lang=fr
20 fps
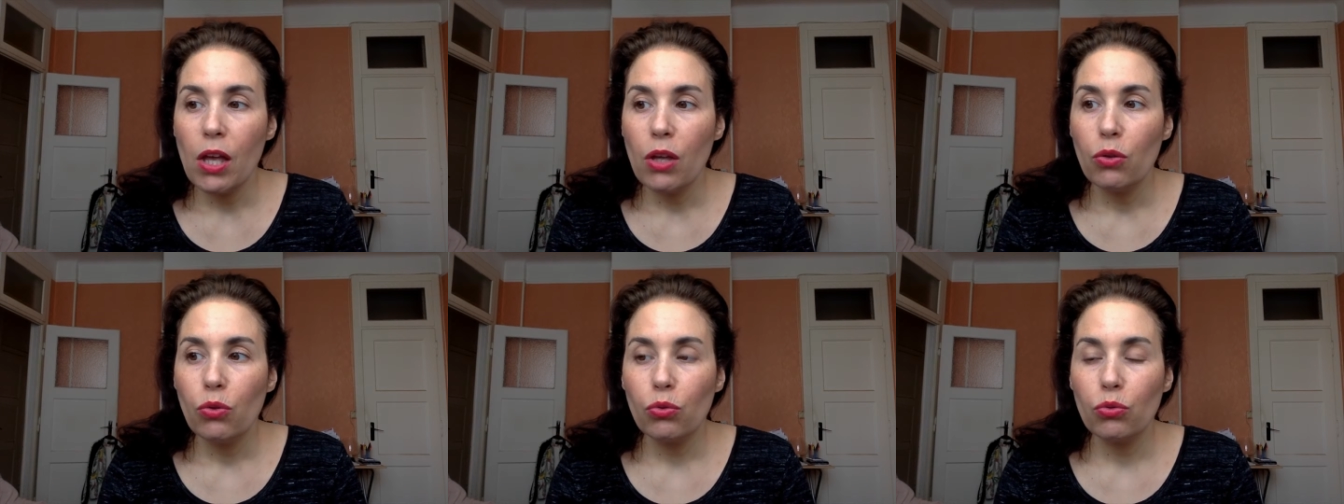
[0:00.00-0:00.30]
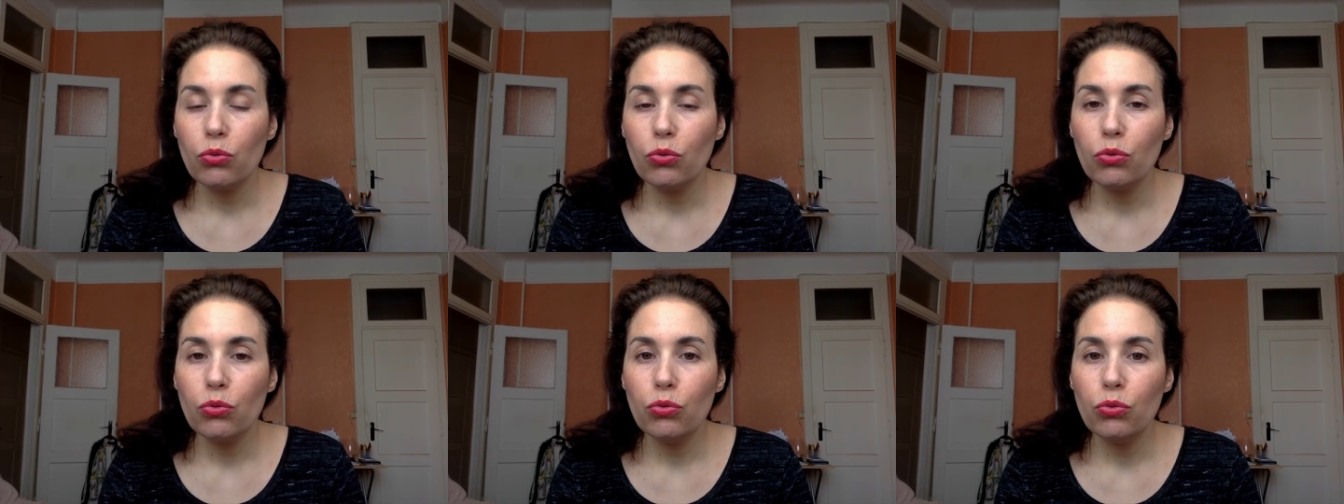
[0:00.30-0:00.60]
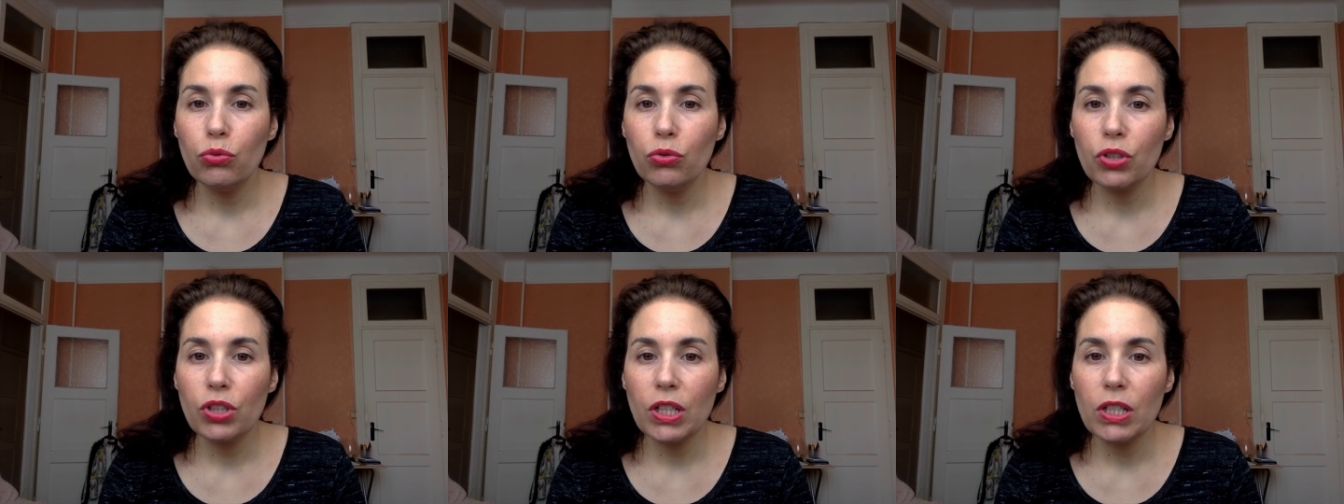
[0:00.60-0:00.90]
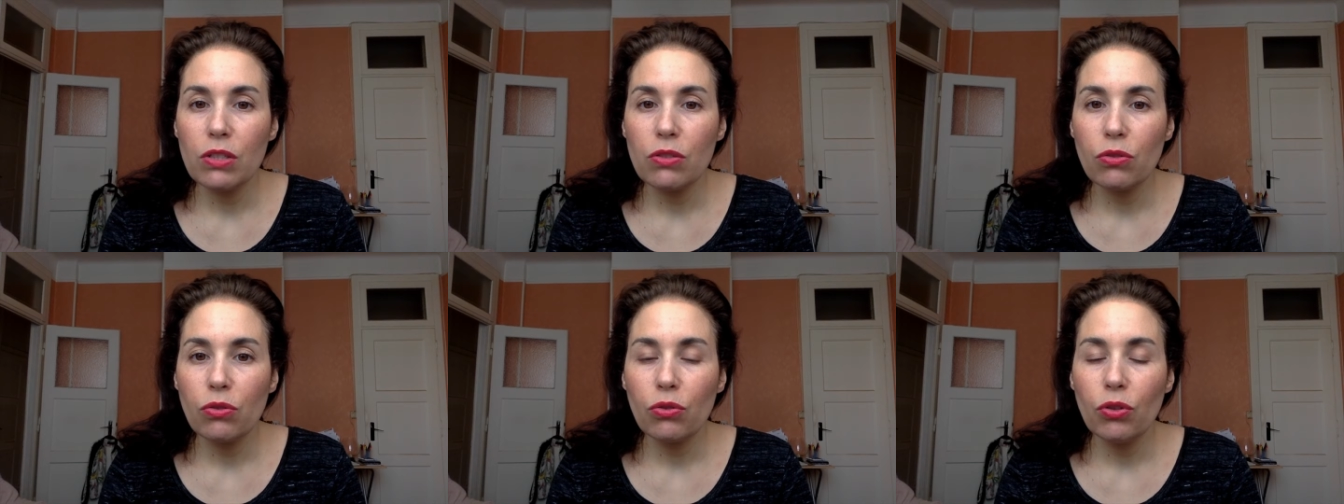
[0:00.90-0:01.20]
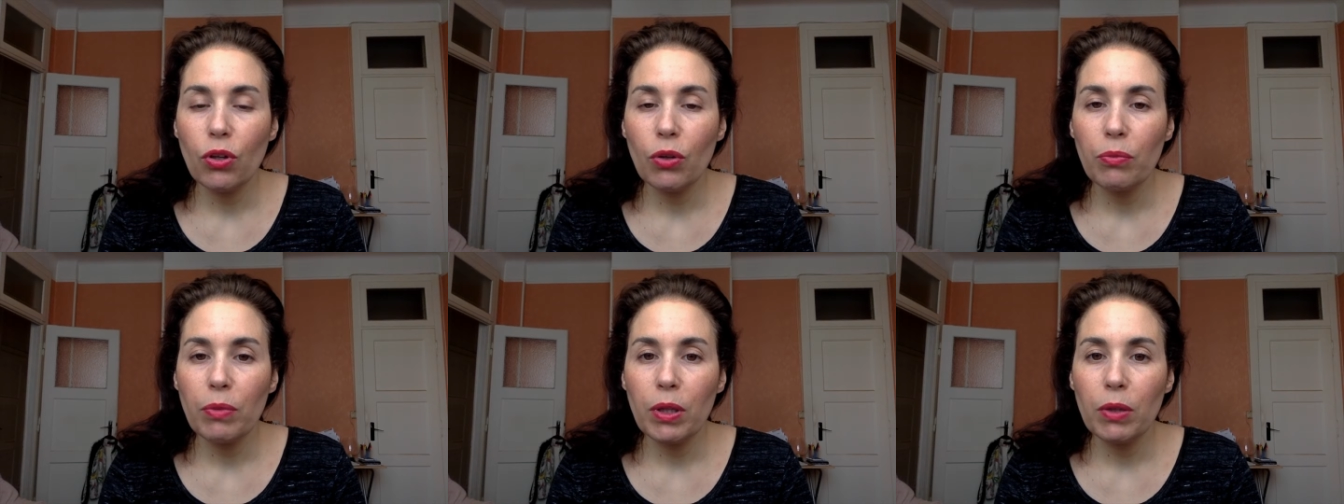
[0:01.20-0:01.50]
Donc du coup, je risque
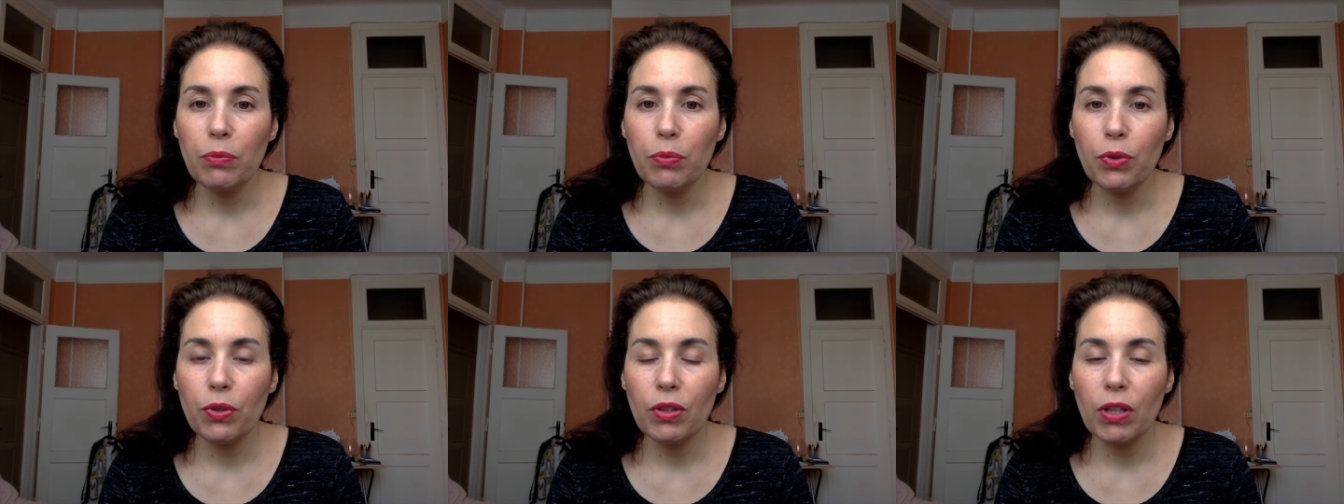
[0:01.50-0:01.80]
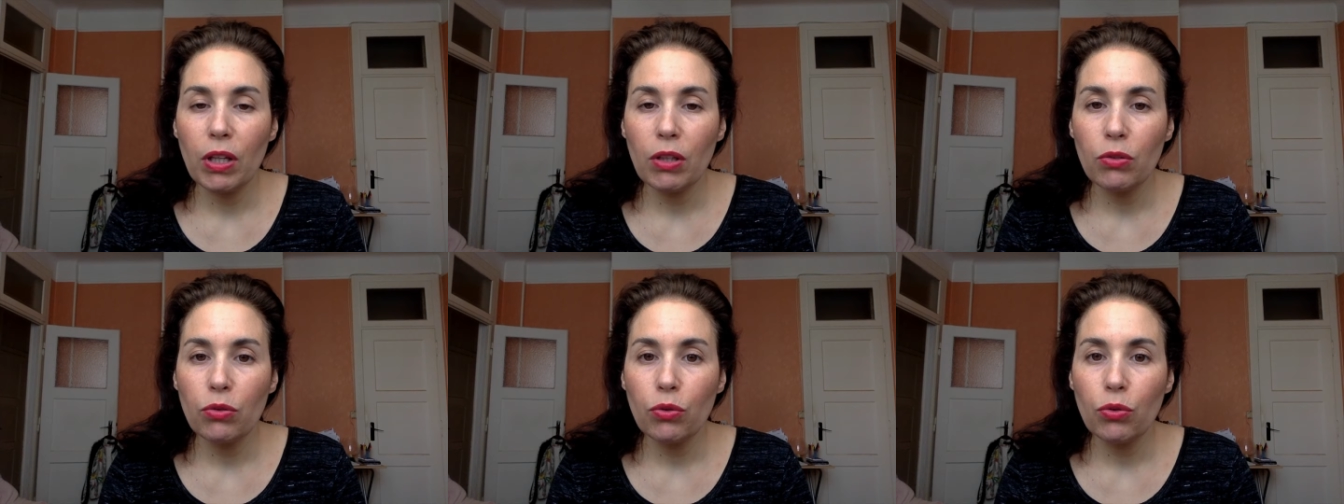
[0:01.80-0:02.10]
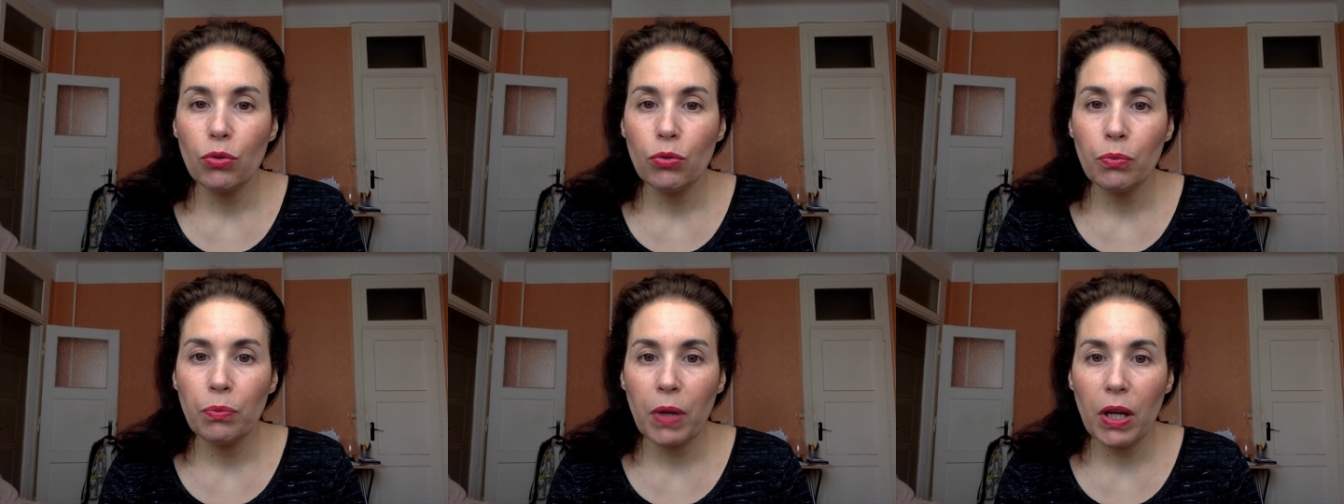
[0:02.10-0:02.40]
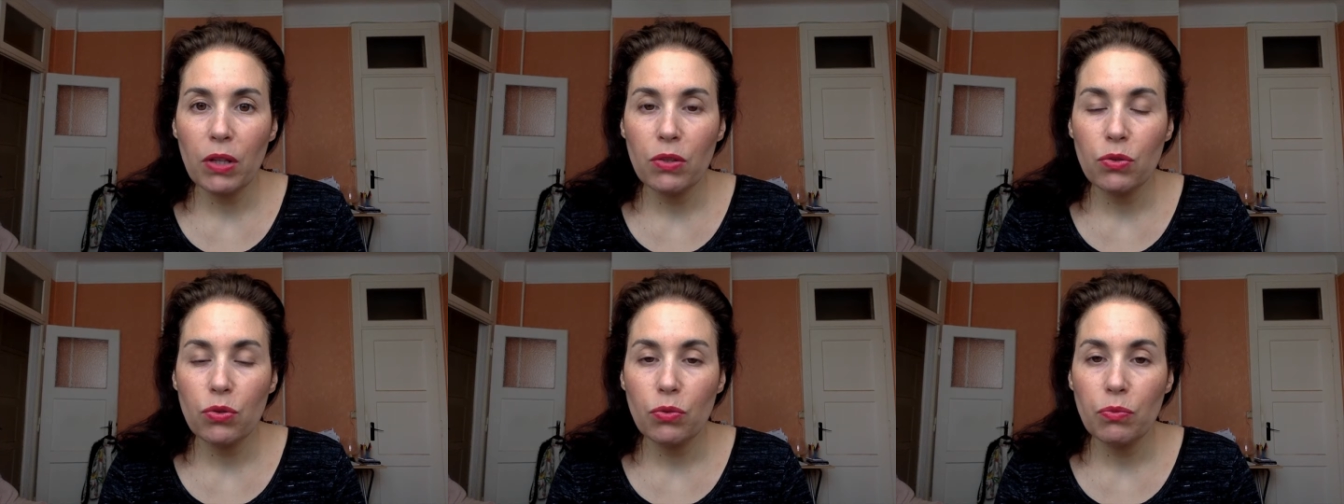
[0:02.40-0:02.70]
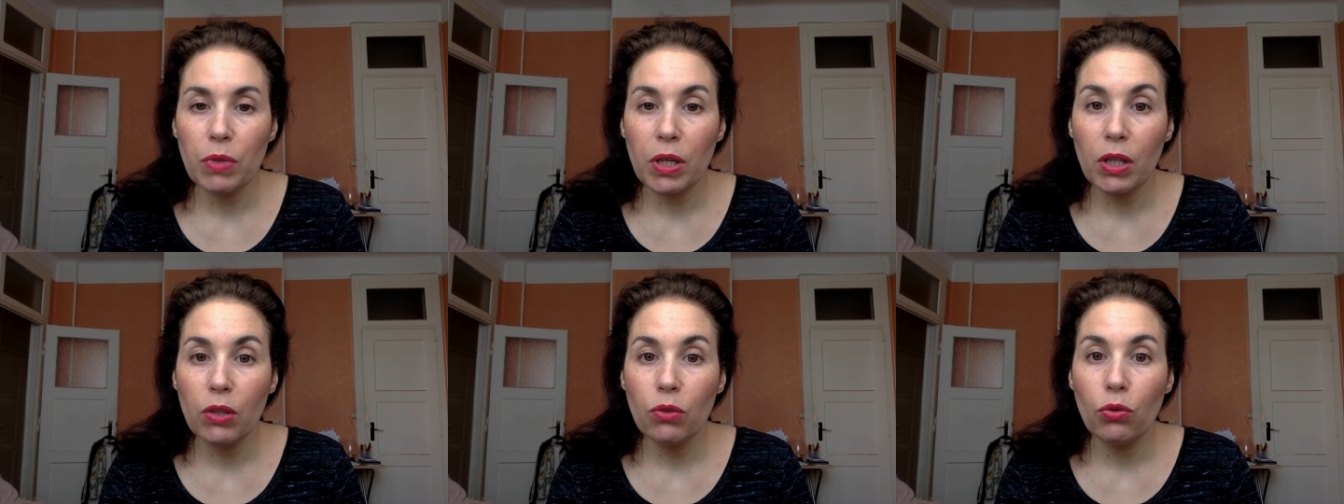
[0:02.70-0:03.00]
d'en mettre peut-être qu'une par
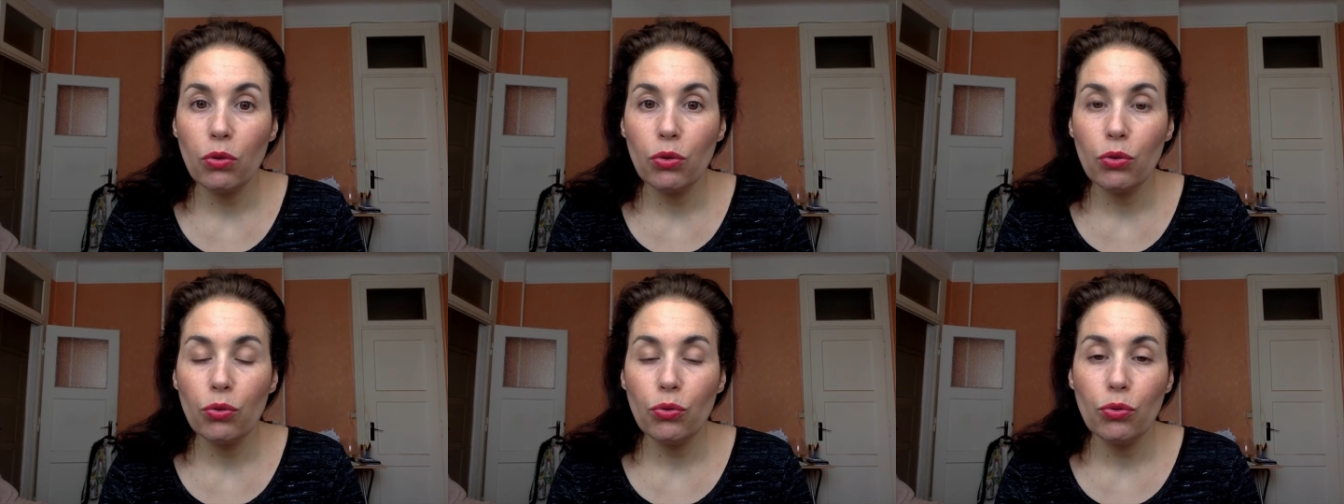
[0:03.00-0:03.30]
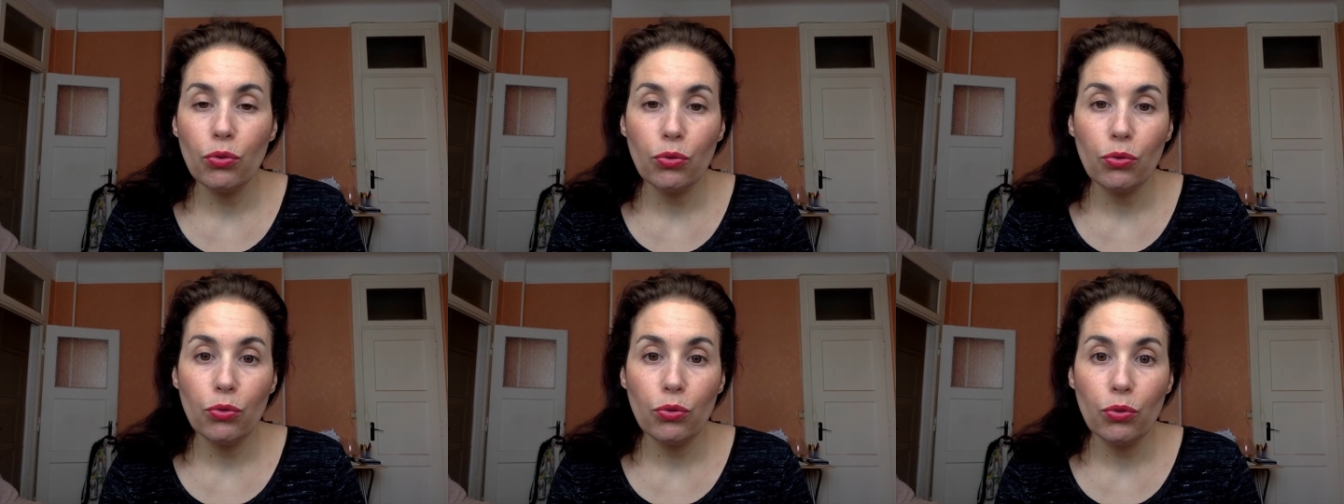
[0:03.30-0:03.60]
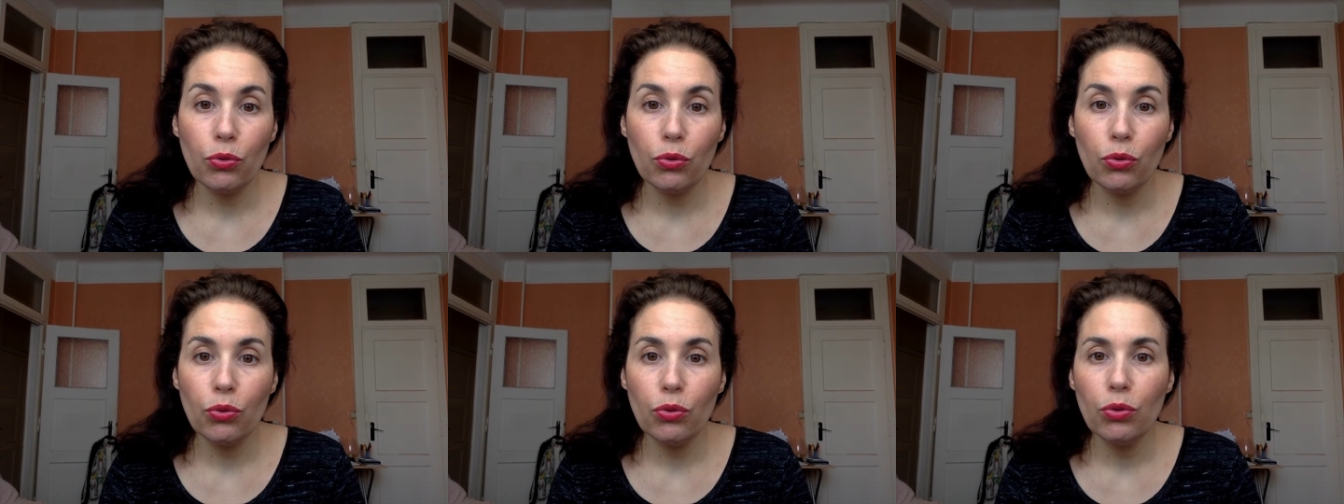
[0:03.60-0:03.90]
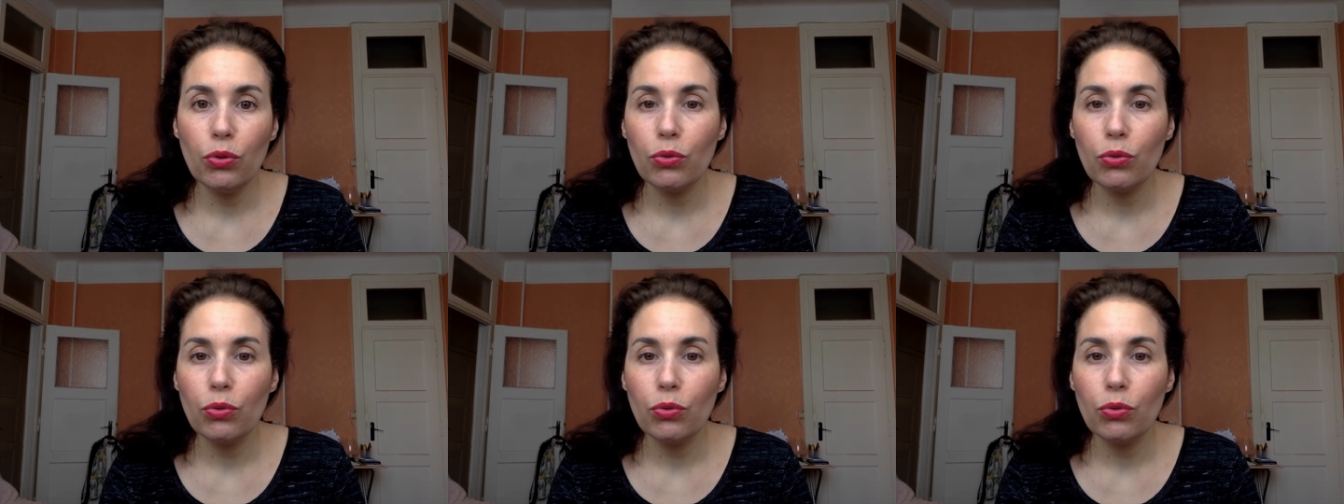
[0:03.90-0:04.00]
semaine au lieu de deux.